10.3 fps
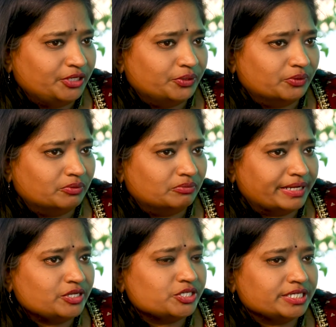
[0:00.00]
యునో
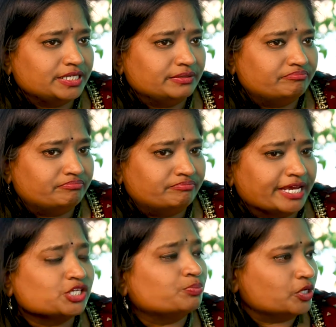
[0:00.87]
మంచి
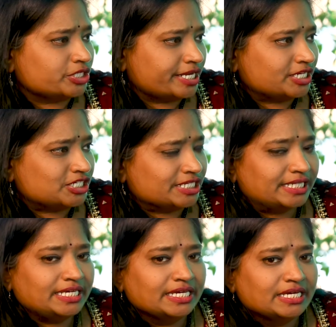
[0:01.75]
ఎక్స్పోజర్ ఇచ్చింది